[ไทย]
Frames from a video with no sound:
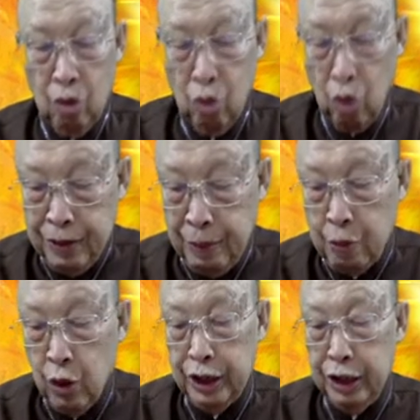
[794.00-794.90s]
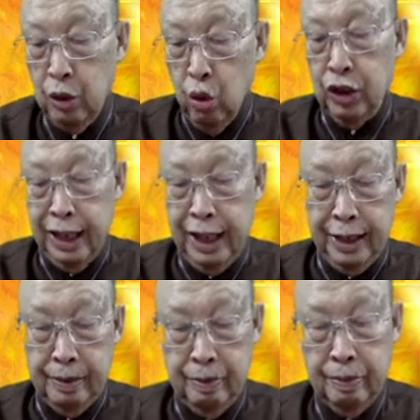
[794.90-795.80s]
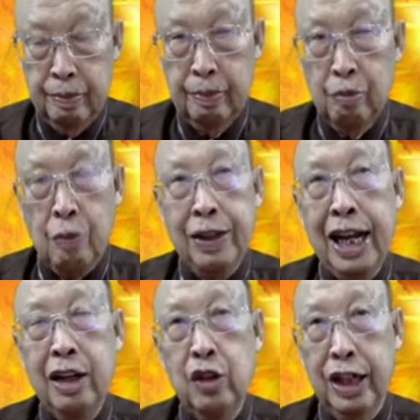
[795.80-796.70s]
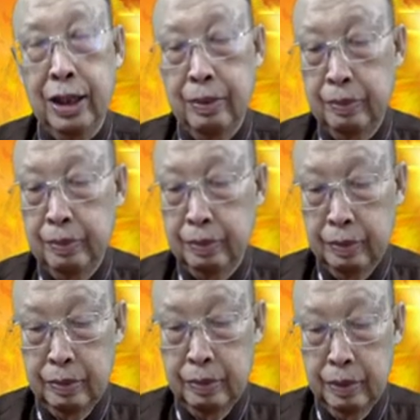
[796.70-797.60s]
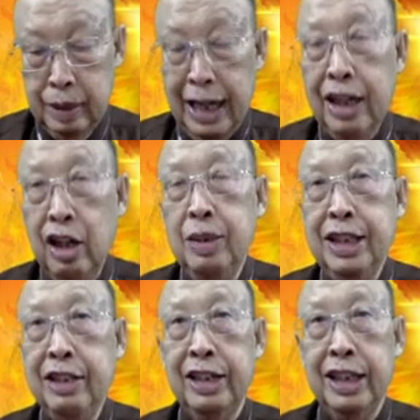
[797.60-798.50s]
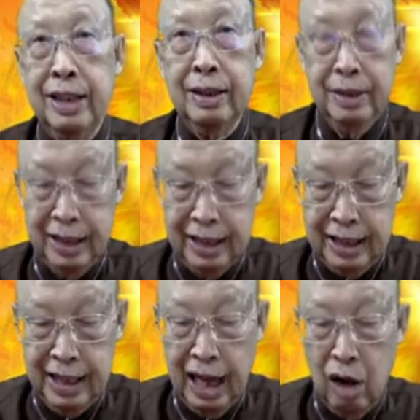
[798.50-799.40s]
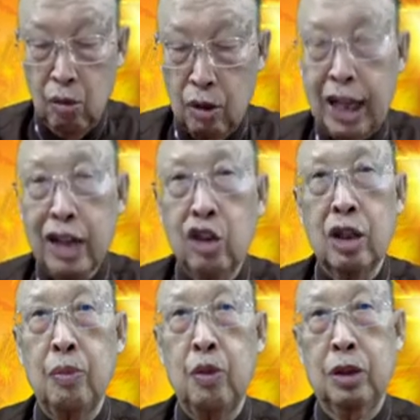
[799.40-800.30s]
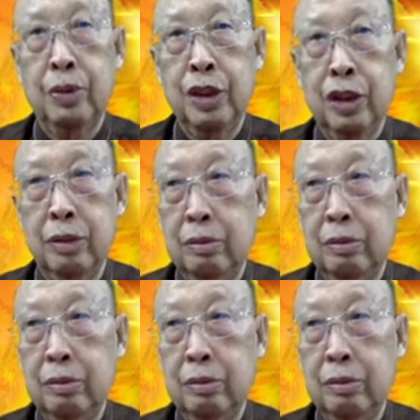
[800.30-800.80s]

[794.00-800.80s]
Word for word: ความเจ็บป่วย ทุกชนิดบ่เป็นนายเขาอีกและให้เขามีชีวิต ยืนยาวบ่ตายกฎกำหนดเน้อง